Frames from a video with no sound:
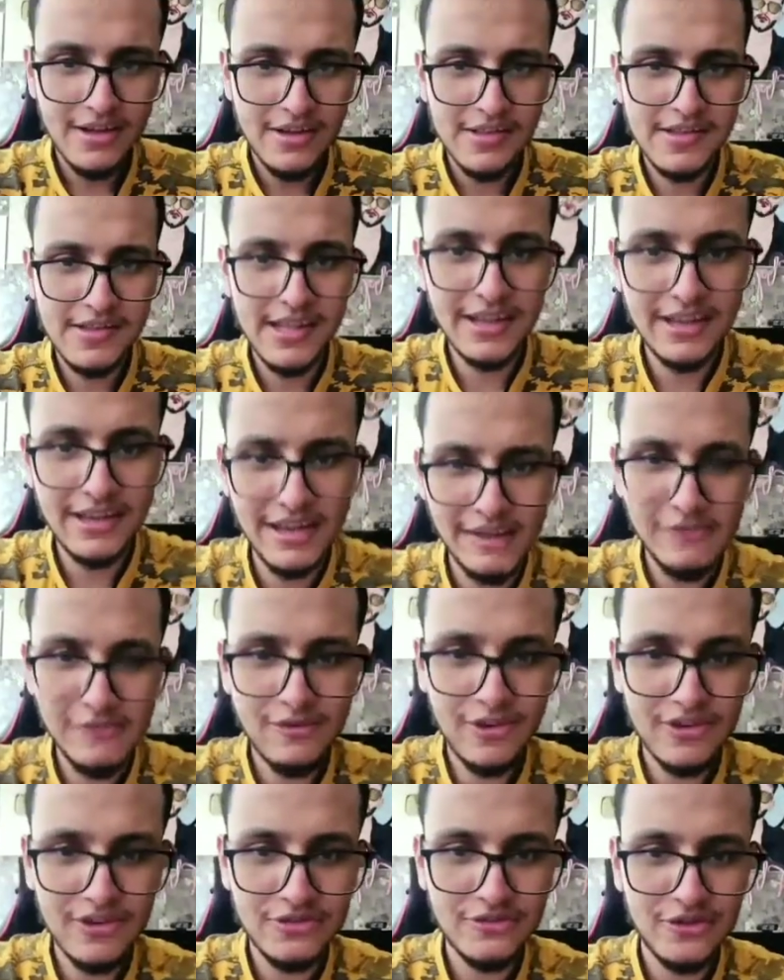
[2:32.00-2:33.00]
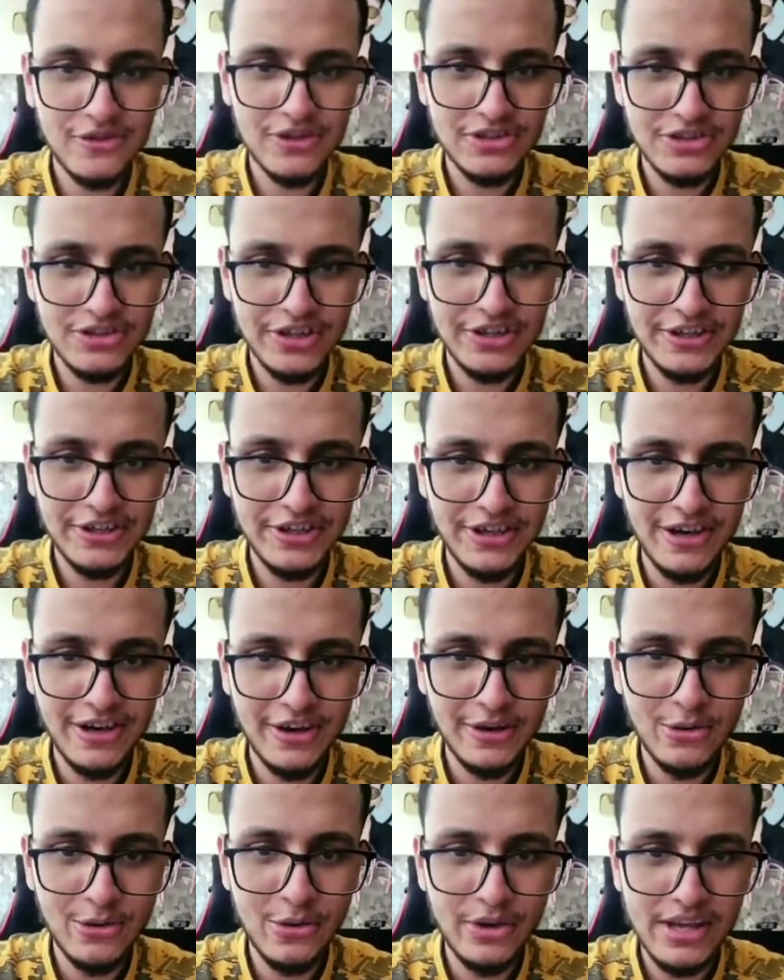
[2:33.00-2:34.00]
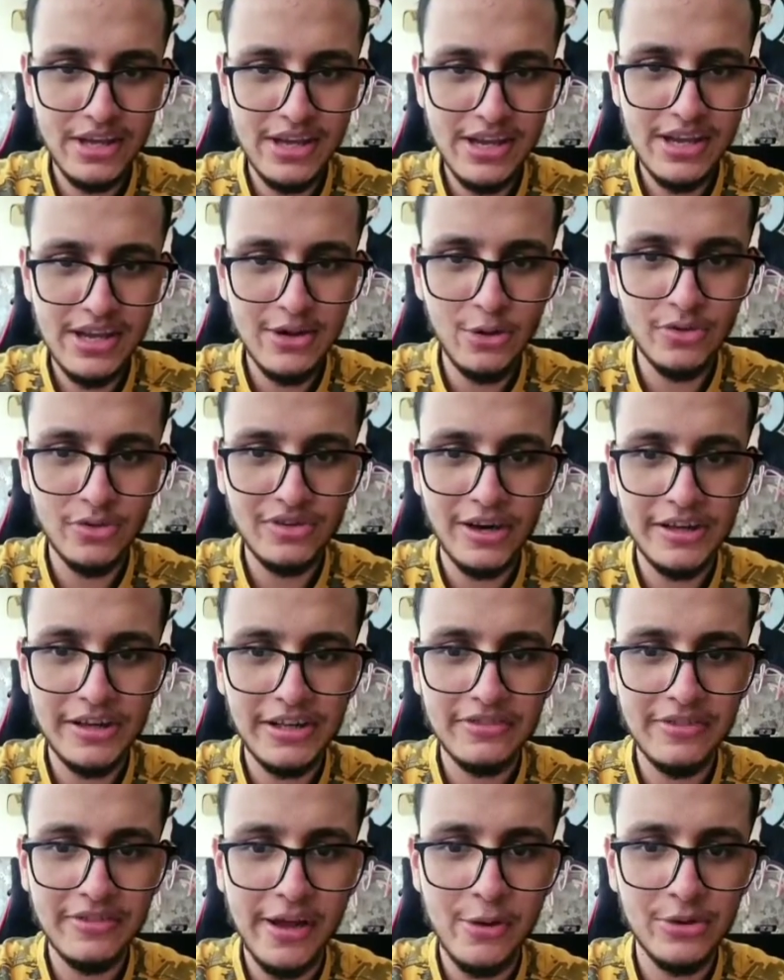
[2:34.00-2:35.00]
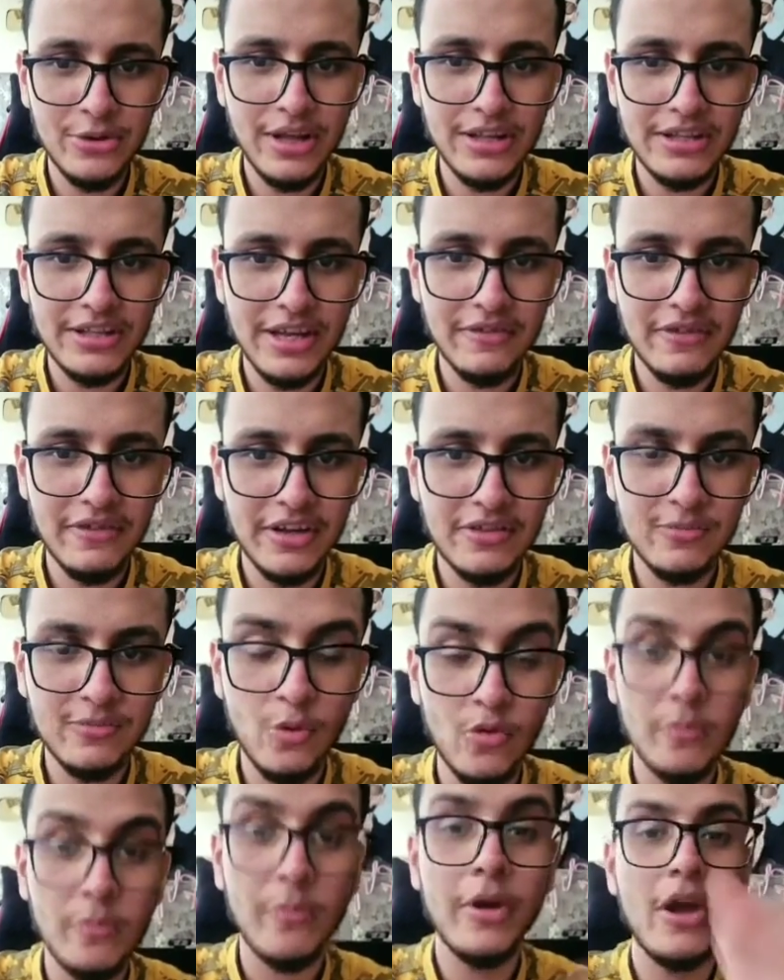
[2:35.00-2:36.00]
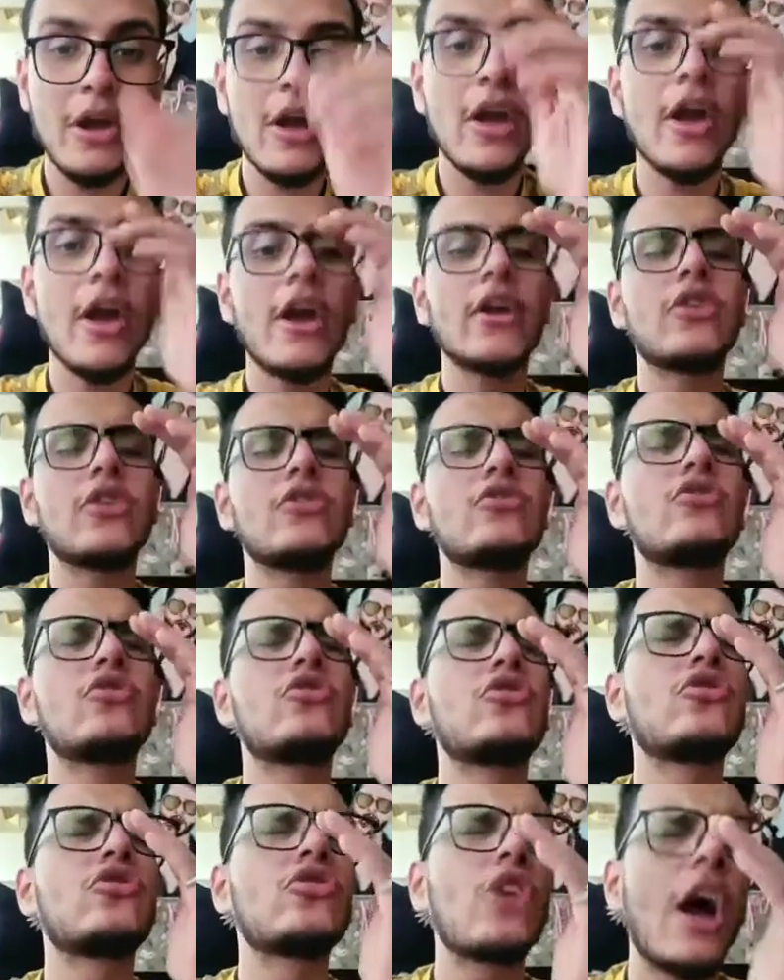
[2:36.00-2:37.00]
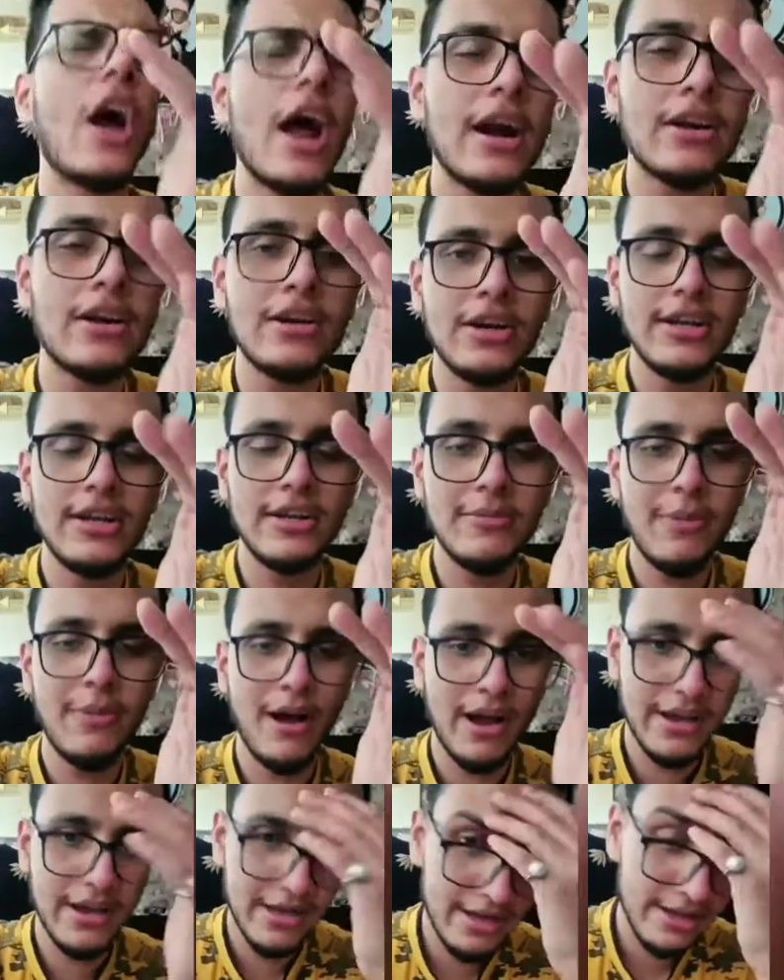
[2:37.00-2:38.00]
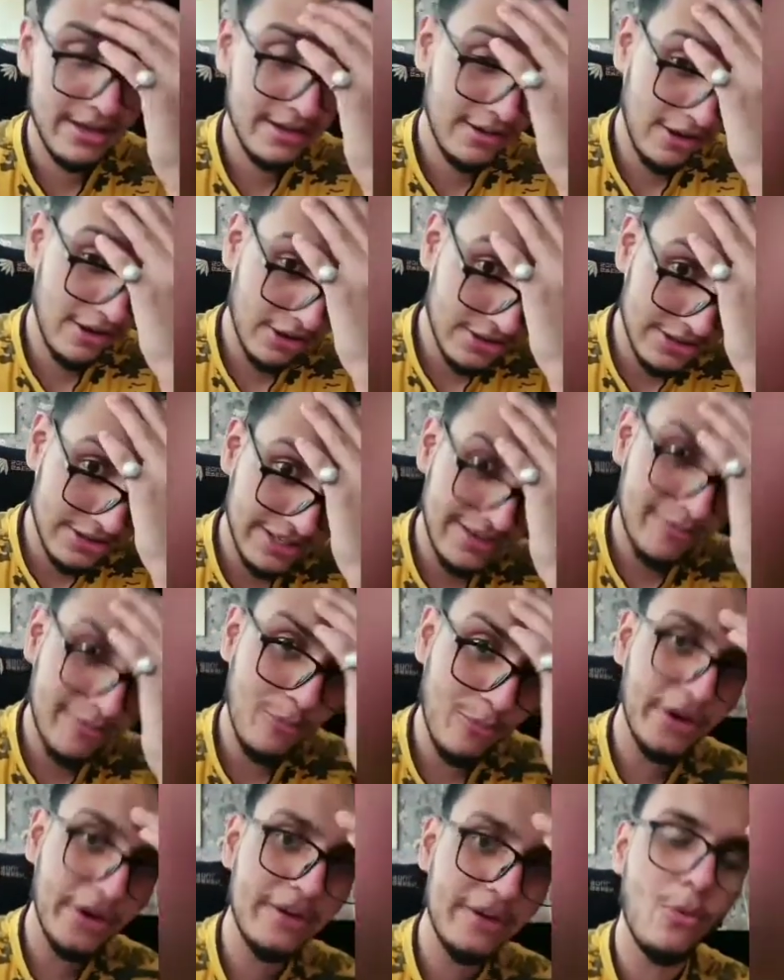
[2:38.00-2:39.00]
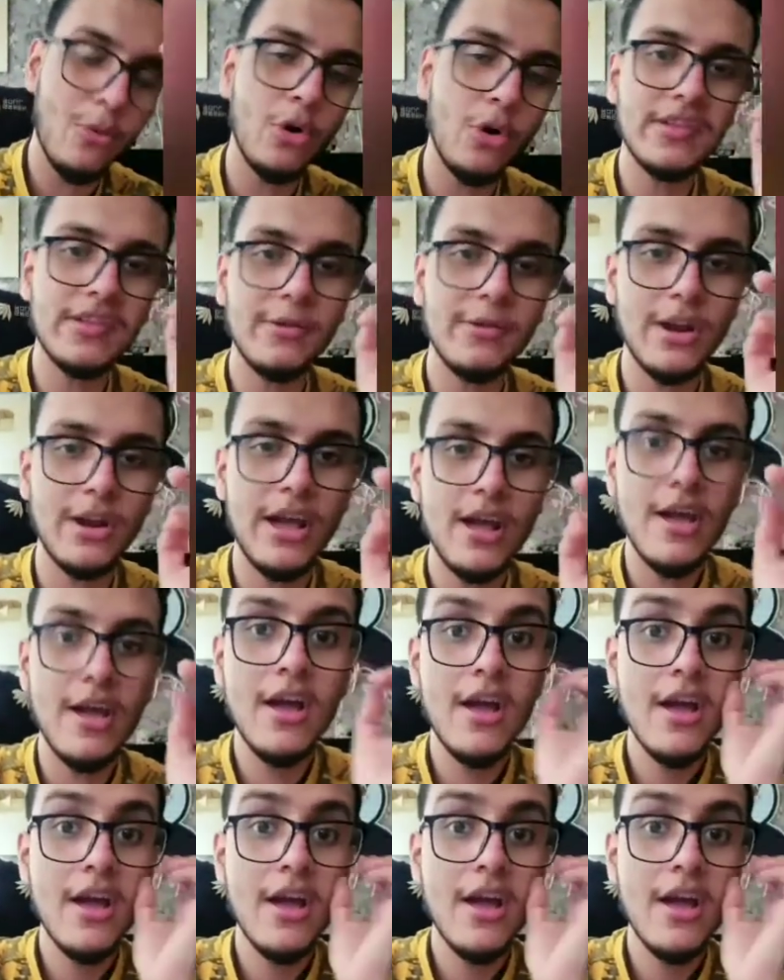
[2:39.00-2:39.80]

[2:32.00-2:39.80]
सिंगल फ्रस्ट्रेटेड लड़कों की ईगो सेटिस्फाई हो जाती है फेसबुक पे एग्जैक्टली exactly भाई लक्ष्य ने पॉइंट बहुत सही बोला है